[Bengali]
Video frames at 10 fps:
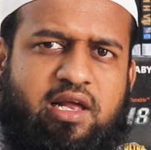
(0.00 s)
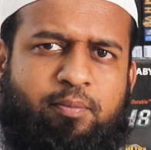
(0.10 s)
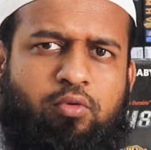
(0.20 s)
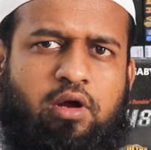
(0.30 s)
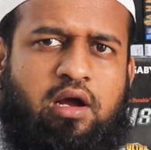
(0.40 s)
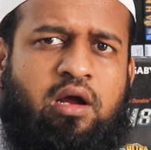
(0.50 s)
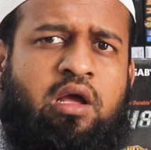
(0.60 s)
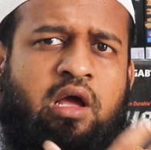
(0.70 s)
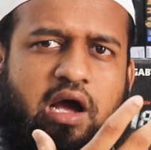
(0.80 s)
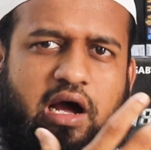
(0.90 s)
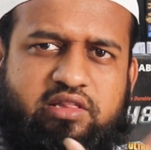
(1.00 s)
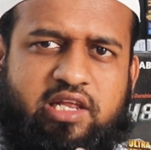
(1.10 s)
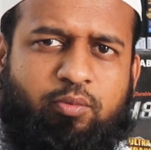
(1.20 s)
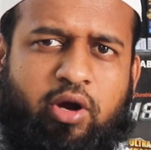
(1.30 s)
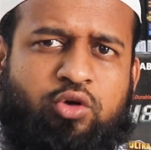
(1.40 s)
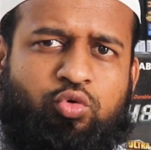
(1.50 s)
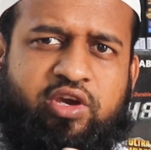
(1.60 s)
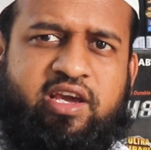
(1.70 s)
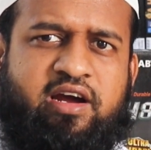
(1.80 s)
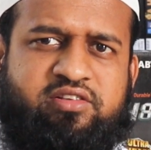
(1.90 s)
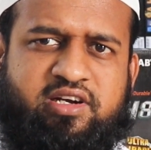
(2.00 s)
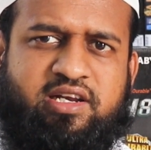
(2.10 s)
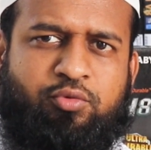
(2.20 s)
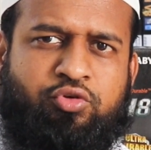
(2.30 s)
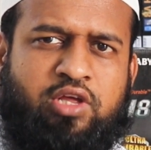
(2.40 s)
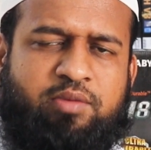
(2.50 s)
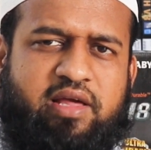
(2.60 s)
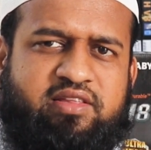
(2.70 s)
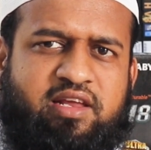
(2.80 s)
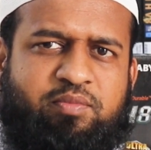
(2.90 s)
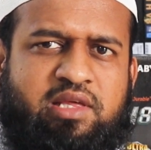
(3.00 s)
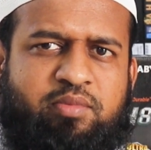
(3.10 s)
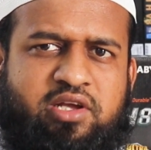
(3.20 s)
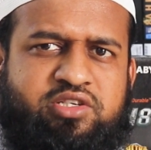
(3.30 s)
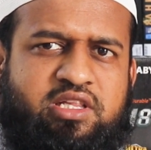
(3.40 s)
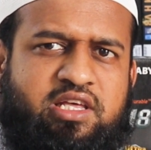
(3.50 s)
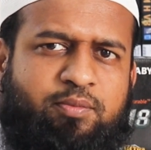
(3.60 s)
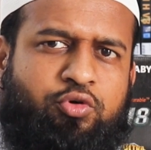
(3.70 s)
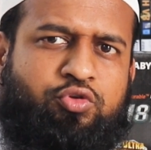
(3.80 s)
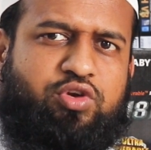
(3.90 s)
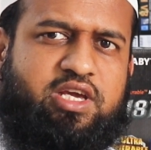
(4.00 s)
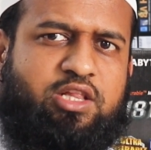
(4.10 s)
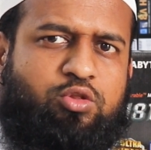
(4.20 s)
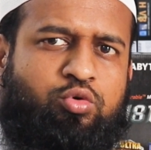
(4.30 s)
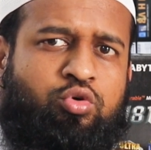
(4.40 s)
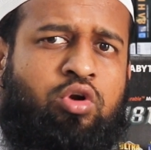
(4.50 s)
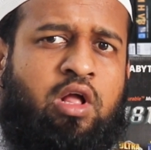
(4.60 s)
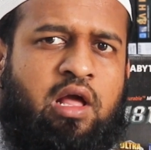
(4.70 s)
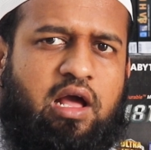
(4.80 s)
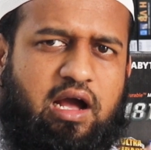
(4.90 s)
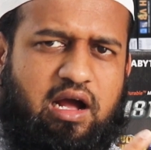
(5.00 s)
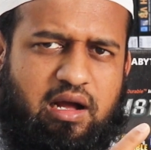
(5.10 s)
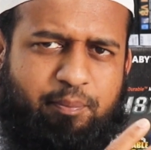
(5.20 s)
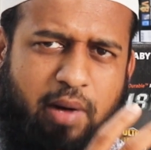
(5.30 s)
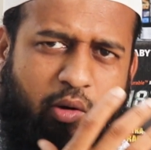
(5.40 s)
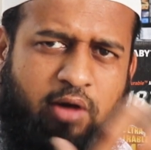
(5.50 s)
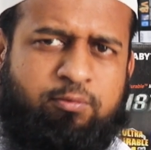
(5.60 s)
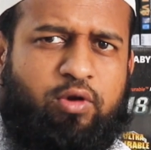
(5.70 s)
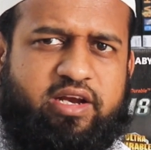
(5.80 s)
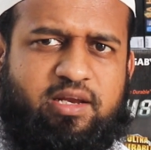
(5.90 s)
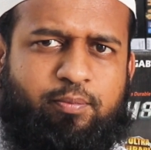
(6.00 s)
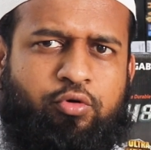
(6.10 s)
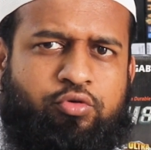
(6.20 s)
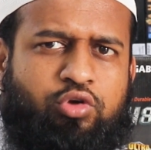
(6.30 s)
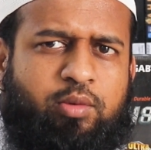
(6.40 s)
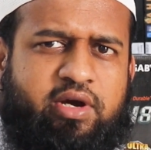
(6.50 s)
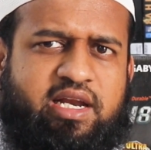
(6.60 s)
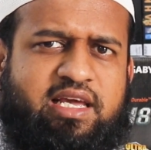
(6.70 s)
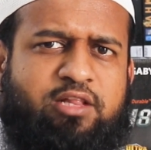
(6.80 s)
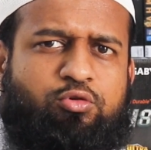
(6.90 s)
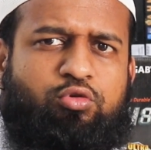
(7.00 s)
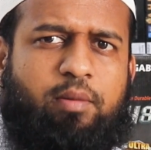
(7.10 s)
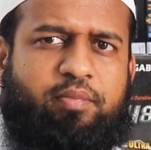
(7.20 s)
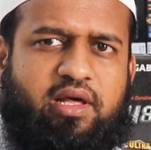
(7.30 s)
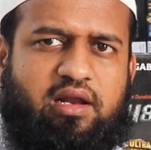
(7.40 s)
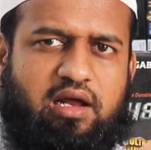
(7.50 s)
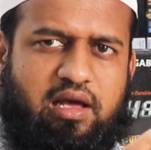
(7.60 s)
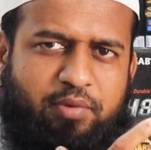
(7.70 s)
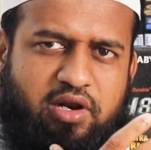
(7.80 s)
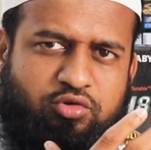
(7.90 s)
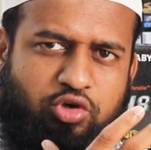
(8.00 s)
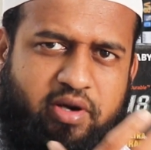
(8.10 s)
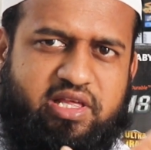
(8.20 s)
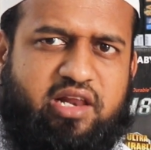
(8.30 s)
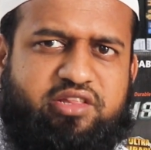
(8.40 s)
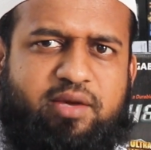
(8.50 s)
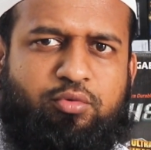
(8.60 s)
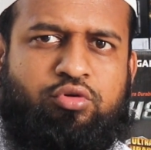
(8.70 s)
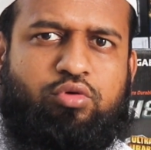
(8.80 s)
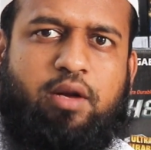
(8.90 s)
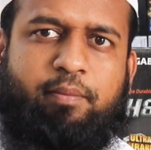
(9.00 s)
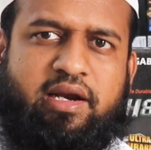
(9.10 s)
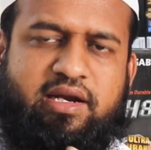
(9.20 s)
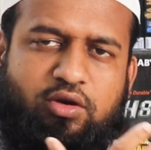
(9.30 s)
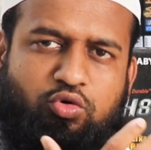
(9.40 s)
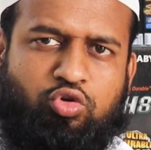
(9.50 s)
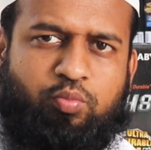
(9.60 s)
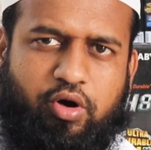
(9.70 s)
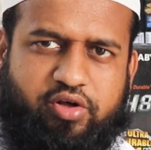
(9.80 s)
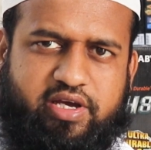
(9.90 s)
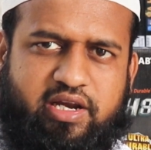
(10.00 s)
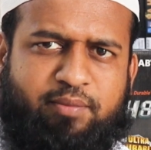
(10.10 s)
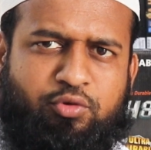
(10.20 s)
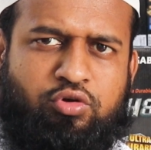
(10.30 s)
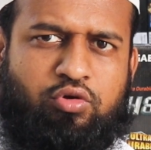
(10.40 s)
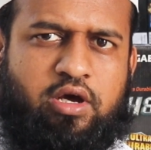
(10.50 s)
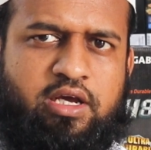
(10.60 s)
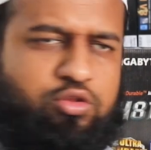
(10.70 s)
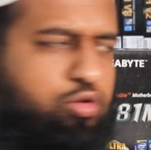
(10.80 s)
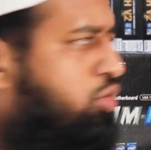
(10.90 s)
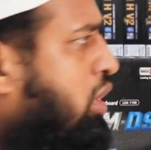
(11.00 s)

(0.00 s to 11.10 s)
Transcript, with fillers: যার থ্রি পয়েন্ট টু গিগা হার্সের একটি প্রসেসর থাকবে আজকের এই পিসি সাথে এই প্রসেসরটি কিন্তু পাওয়ারফুল একটি প্রসেসর এবং এটা কিন্তু আপনার আপনারা সবাই জানেন যে এই প্রসেসরগুলো মার্কেটে নতুন পাওয়া যায় না এই প্রসেসরগুলো কিন্তু